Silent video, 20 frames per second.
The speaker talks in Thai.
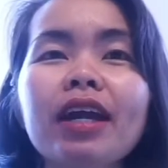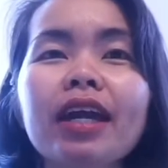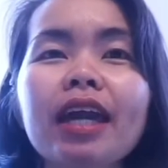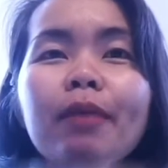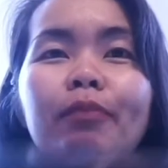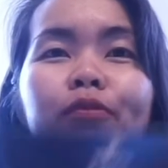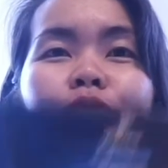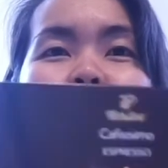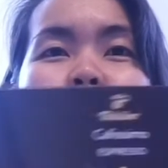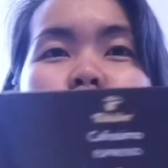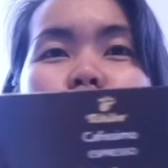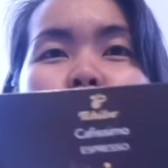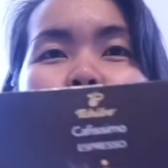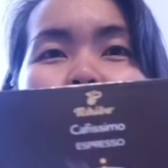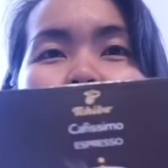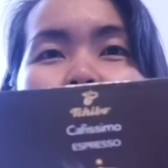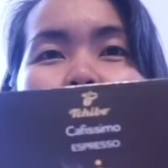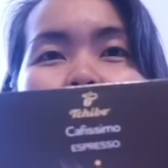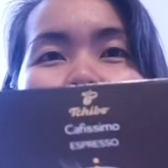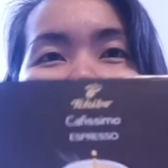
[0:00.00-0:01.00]
แคปซู
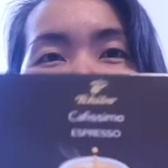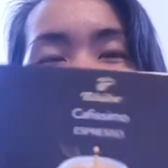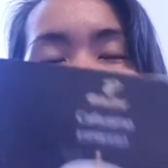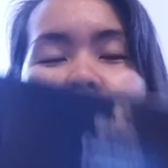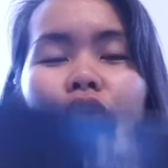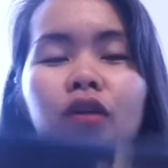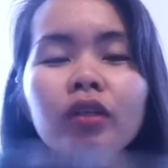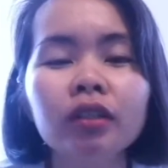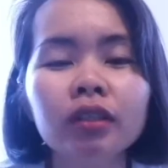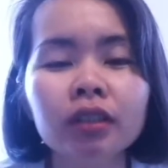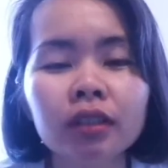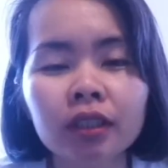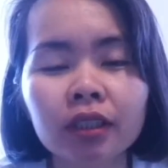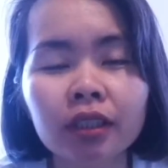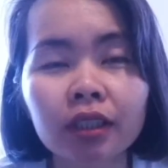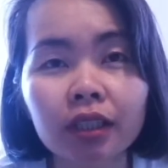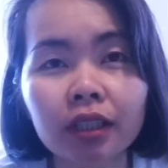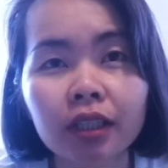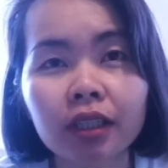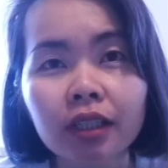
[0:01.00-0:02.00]
ล
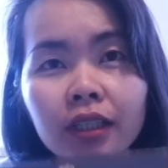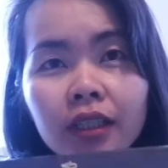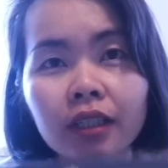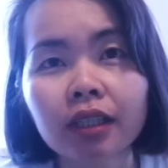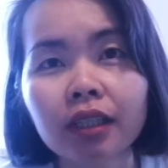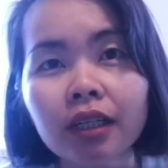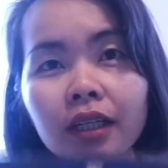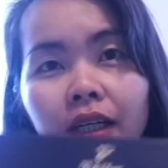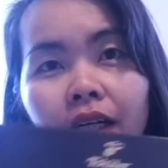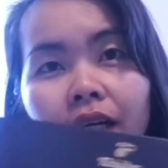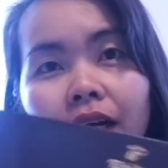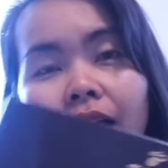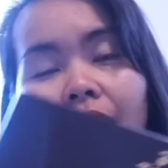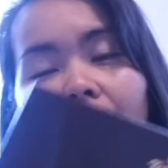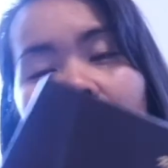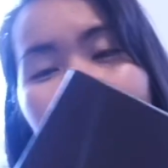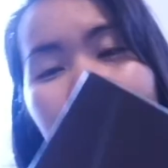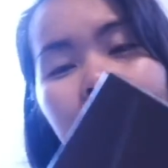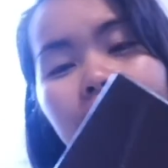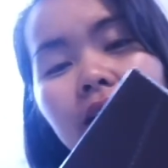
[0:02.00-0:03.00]

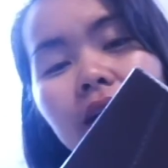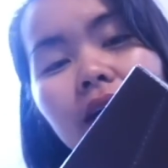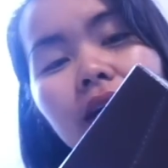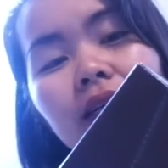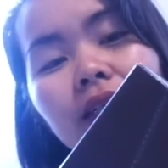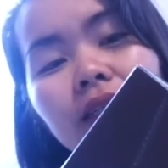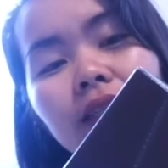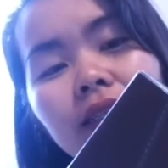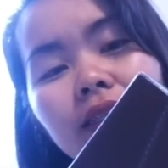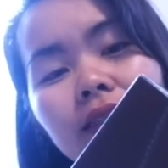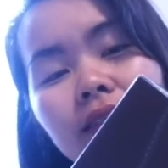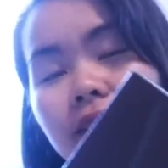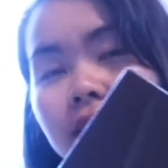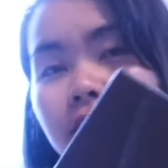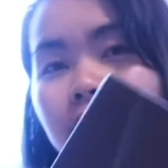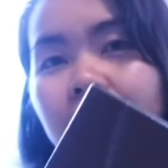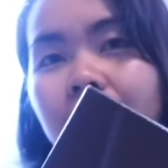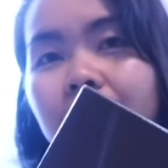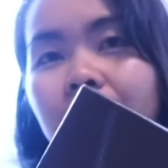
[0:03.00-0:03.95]
อันนี้ก็คือซื้อ